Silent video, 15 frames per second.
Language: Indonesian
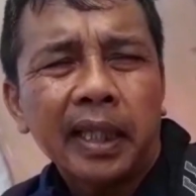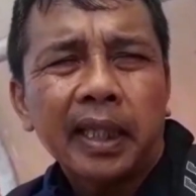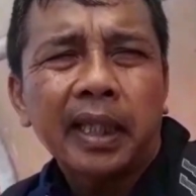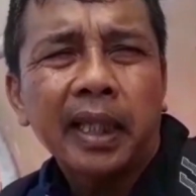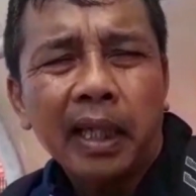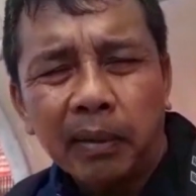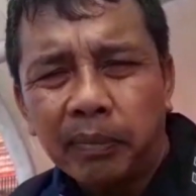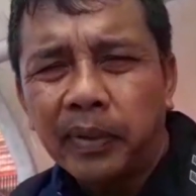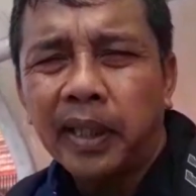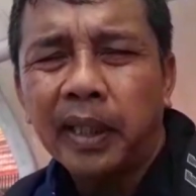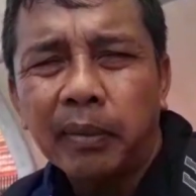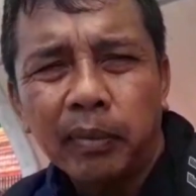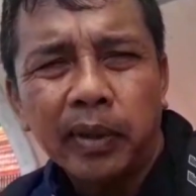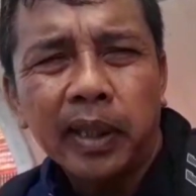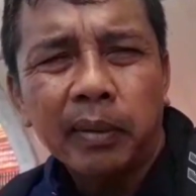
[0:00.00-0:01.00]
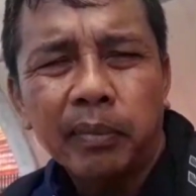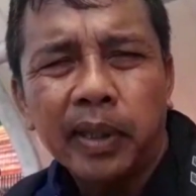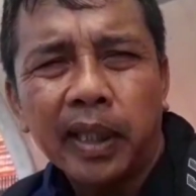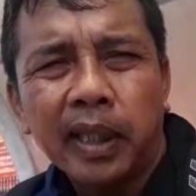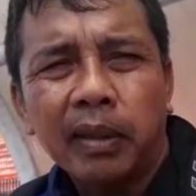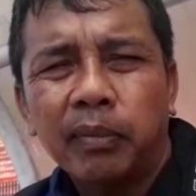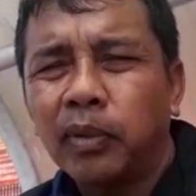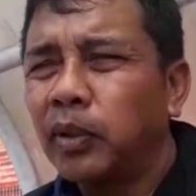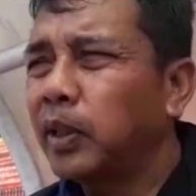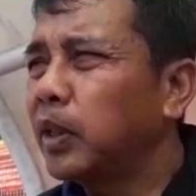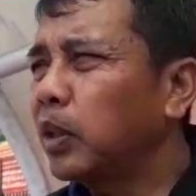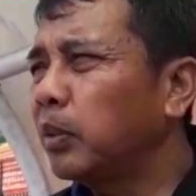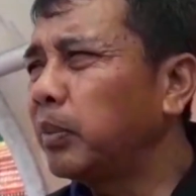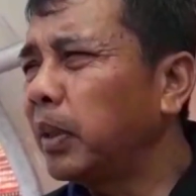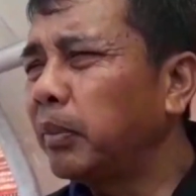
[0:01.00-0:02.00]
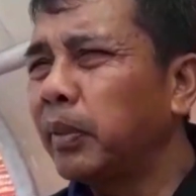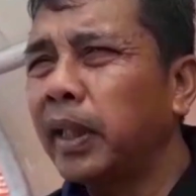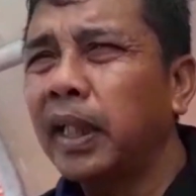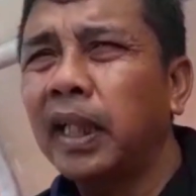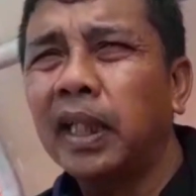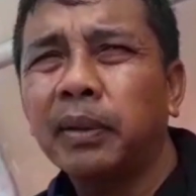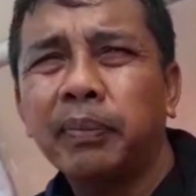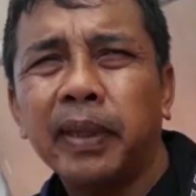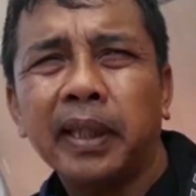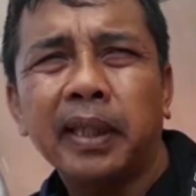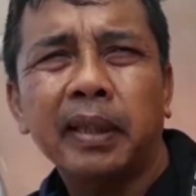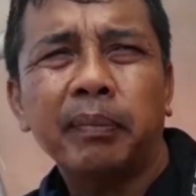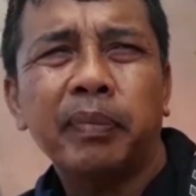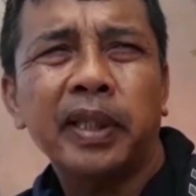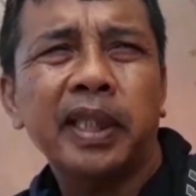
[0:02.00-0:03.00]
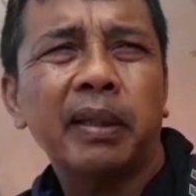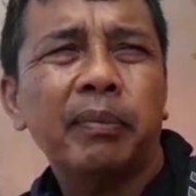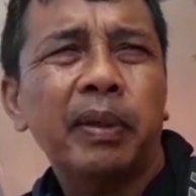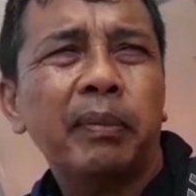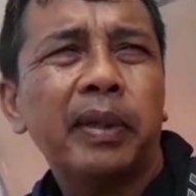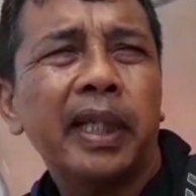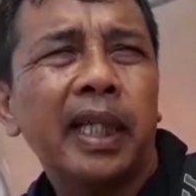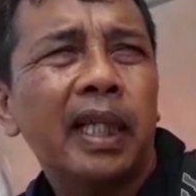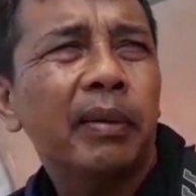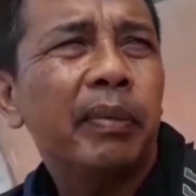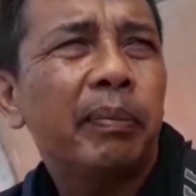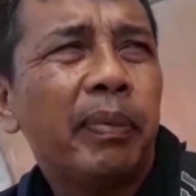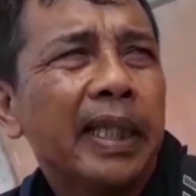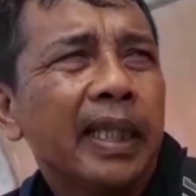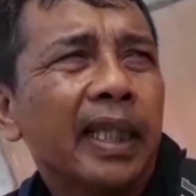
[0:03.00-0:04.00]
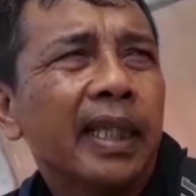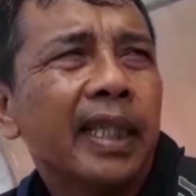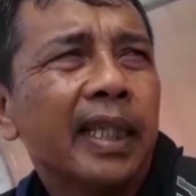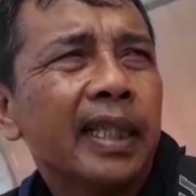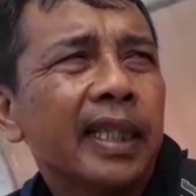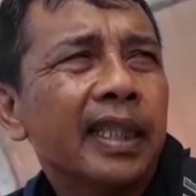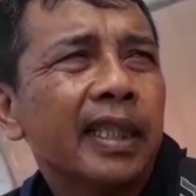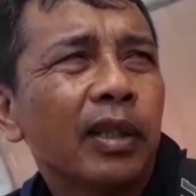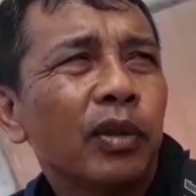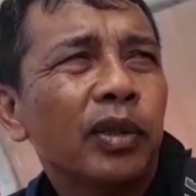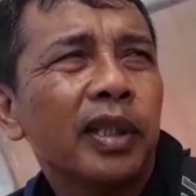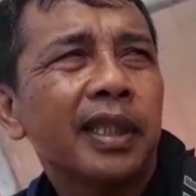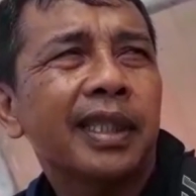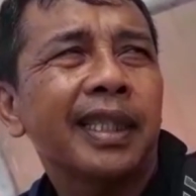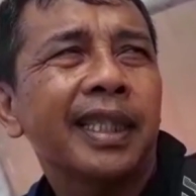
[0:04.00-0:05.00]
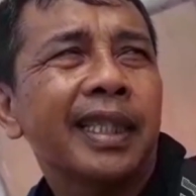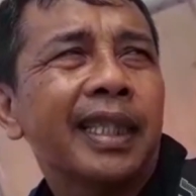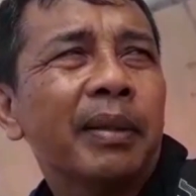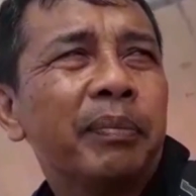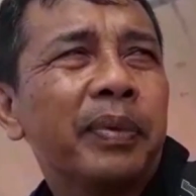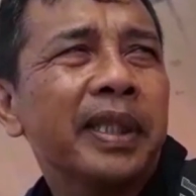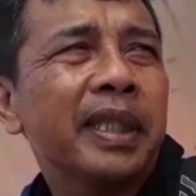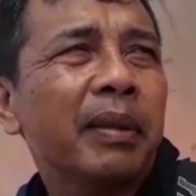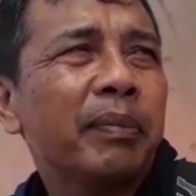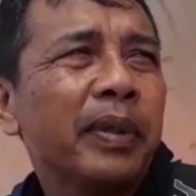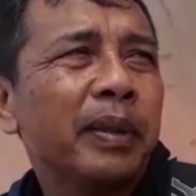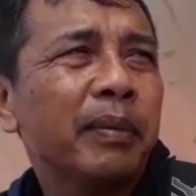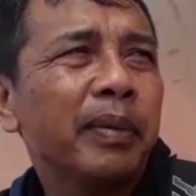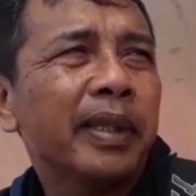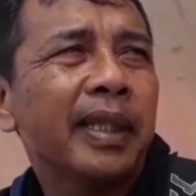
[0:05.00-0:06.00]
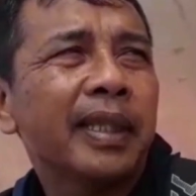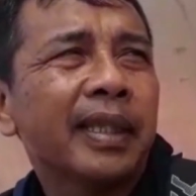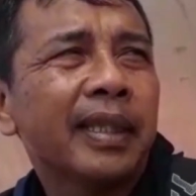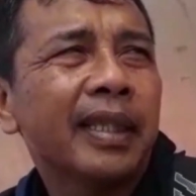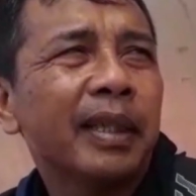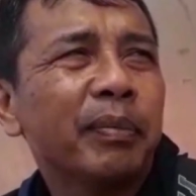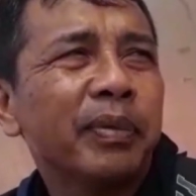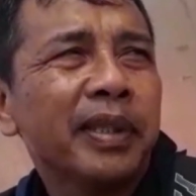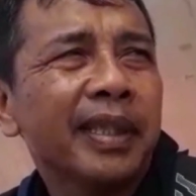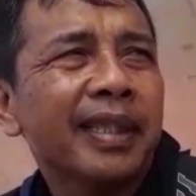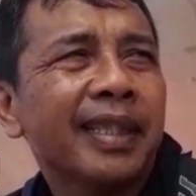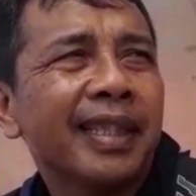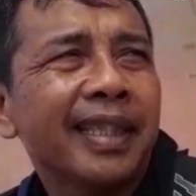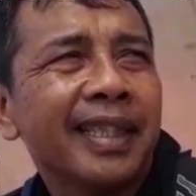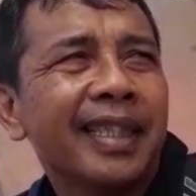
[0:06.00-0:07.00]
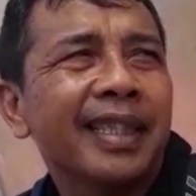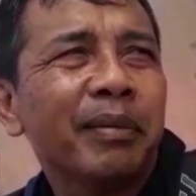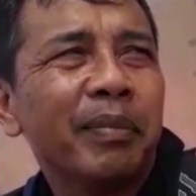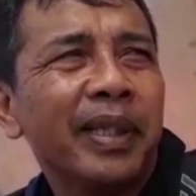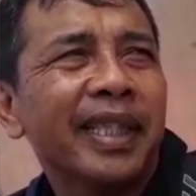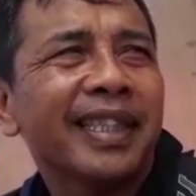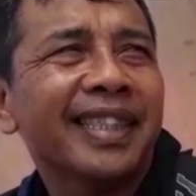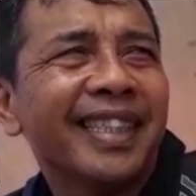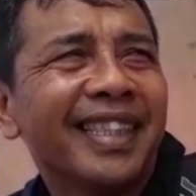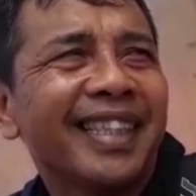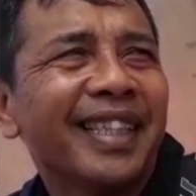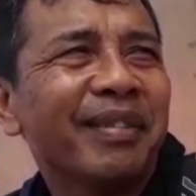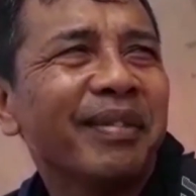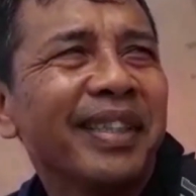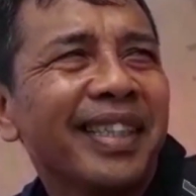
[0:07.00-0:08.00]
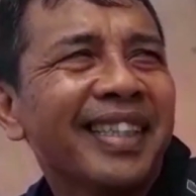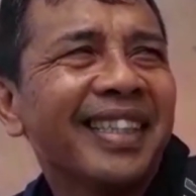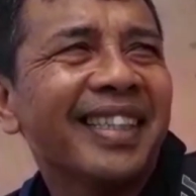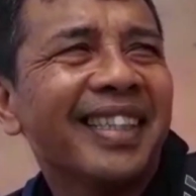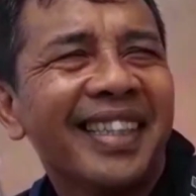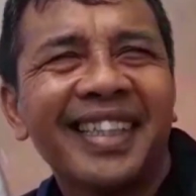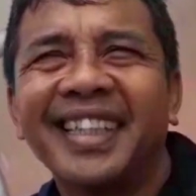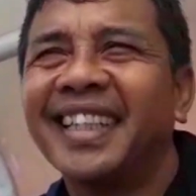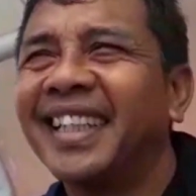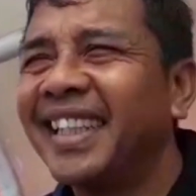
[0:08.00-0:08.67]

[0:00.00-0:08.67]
Kenapa ya? Mungkin mereka coba mungkin aspek persiapan mereka lebih panjang dari kita. Satu sisi kita persiapan mungkin dari peserta kita yang paling singkat. Gitu. Hmm.